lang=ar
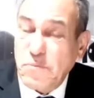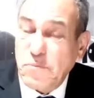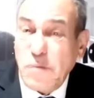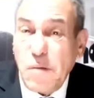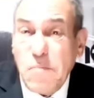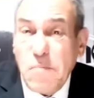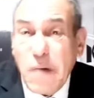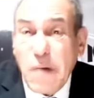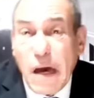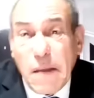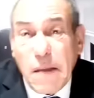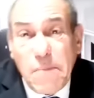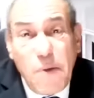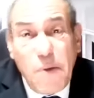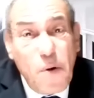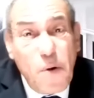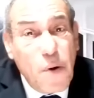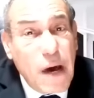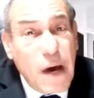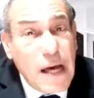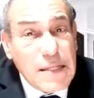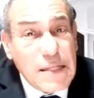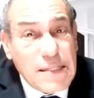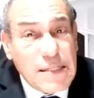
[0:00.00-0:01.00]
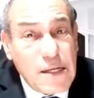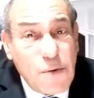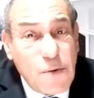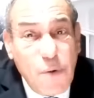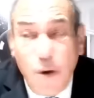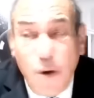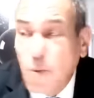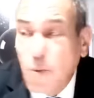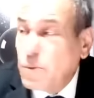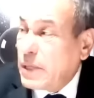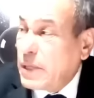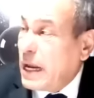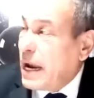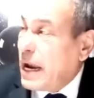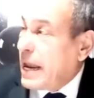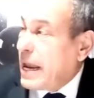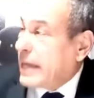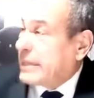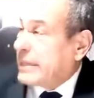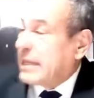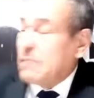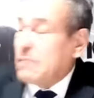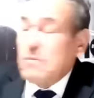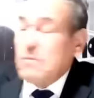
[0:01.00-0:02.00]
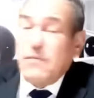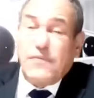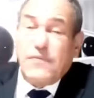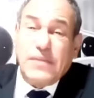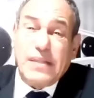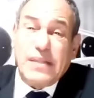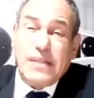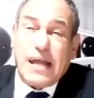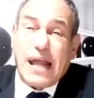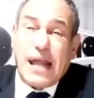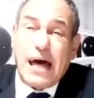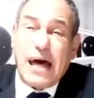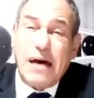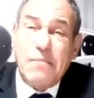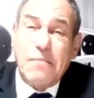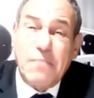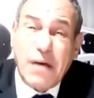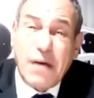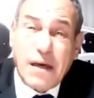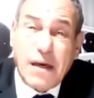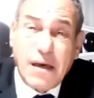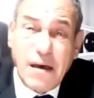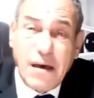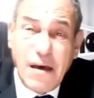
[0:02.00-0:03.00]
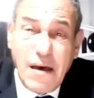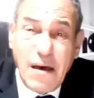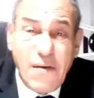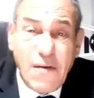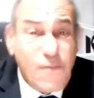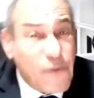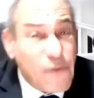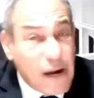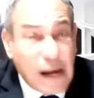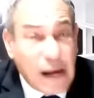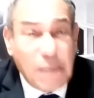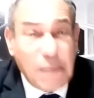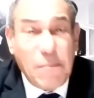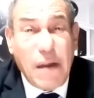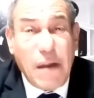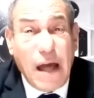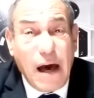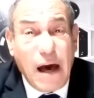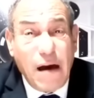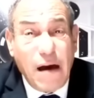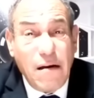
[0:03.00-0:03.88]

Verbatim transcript: المغرب ما هو خاسر والو تاني راك ترمي في دراهمك في الرمله